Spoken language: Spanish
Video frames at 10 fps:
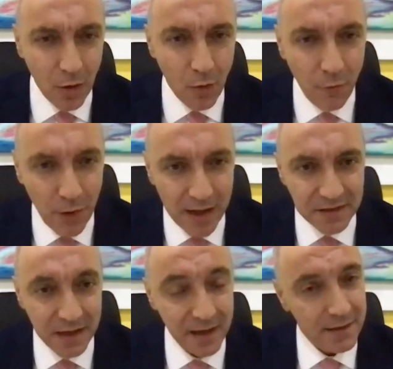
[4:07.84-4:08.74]
con
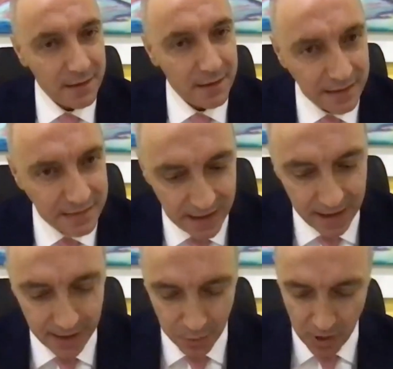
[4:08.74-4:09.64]
fuerza y
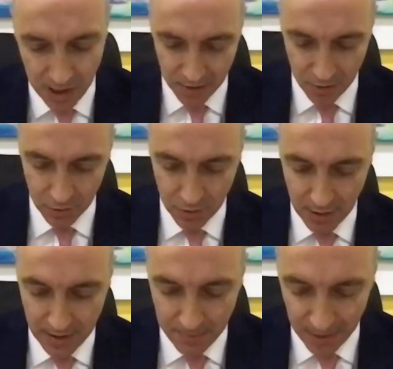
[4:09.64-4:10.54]
sigue
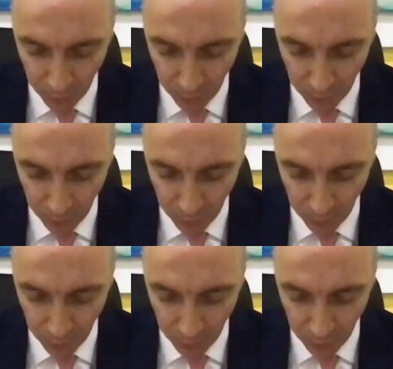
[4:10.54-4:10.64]
rugiendo, pero